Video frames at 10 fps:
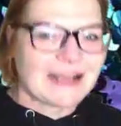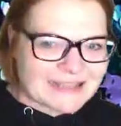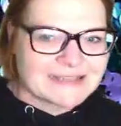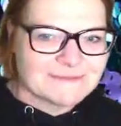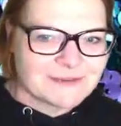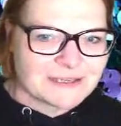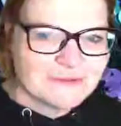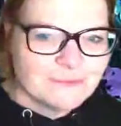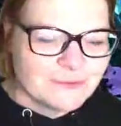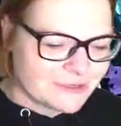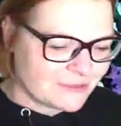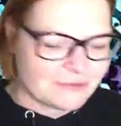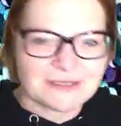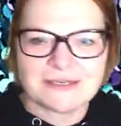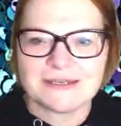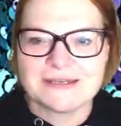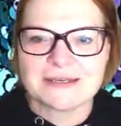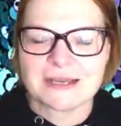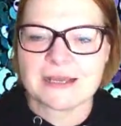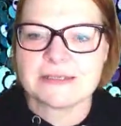reisen wir nun durch den
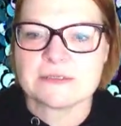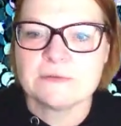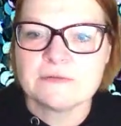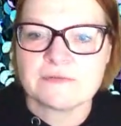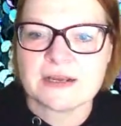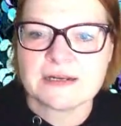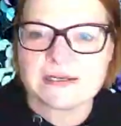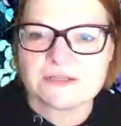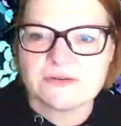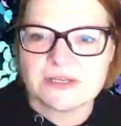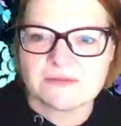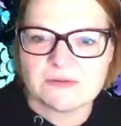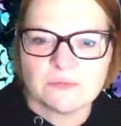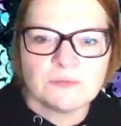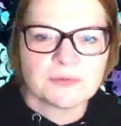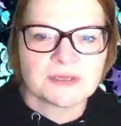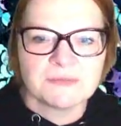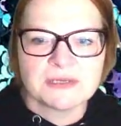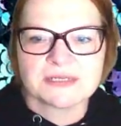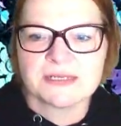Tierkreis und fangen natürlich wie
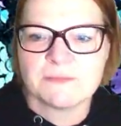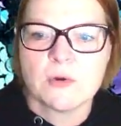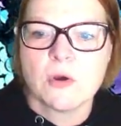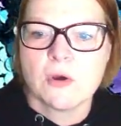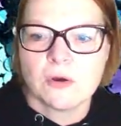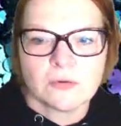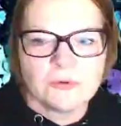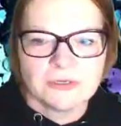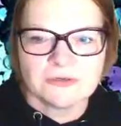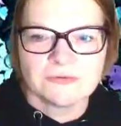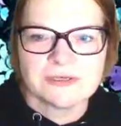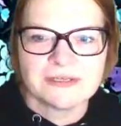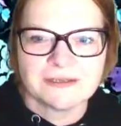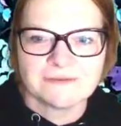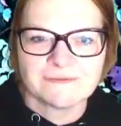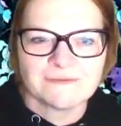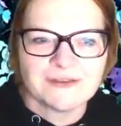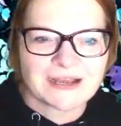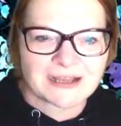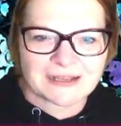üblich mit dem ungeduldigen
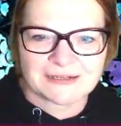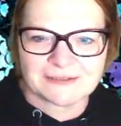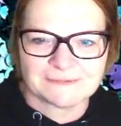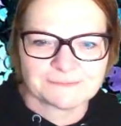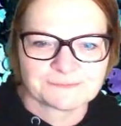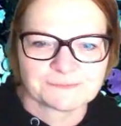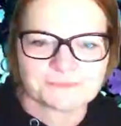Widder an.